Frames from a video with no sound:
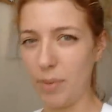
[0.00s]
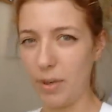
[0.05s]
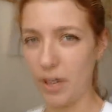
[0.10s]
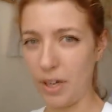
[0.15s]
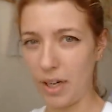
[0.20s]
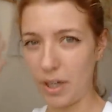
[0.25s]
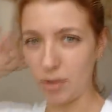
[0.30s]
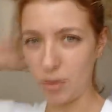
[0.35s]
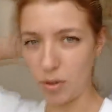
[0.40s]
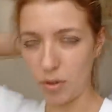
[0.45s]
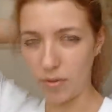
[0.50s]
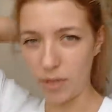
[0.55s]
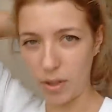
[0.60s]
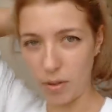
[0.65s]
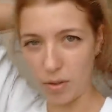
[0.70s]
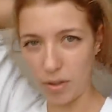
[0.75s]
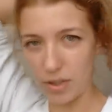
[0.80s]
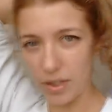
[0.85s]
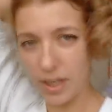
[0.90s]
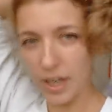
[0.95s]
покраску
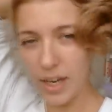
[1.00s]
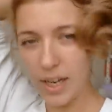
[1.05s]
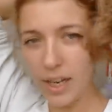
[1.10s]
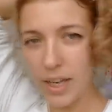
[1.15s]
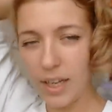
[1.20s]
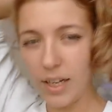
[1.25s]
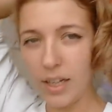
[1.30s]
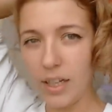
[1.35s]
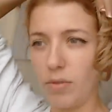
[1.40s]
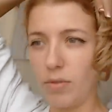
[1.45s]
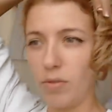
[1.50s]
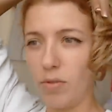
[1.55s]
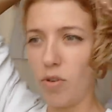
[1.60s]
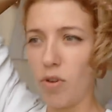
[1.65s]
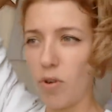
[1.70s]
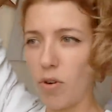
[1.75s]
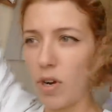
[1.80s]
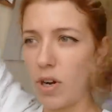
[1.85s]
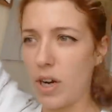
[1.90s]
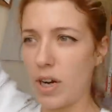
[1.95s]
волос.
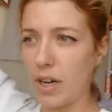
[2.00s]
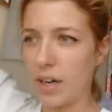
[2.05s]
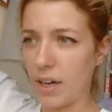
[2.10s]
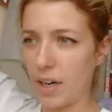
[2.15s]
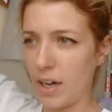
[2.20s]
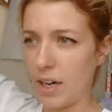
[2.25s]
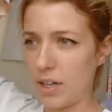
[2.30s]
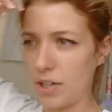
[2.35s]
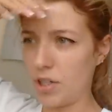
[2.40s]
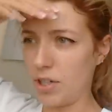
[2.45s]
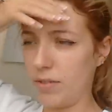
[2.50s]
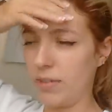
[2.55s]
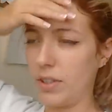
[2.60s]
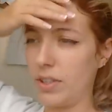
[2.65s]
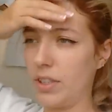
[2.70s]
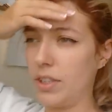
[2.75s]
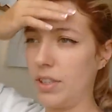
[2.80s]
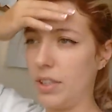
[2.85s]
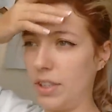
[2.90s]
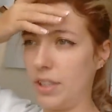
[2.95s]
О
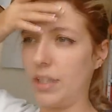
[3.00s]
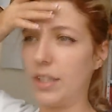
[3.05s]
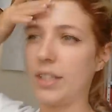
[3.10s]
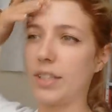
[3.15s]
окрашивании.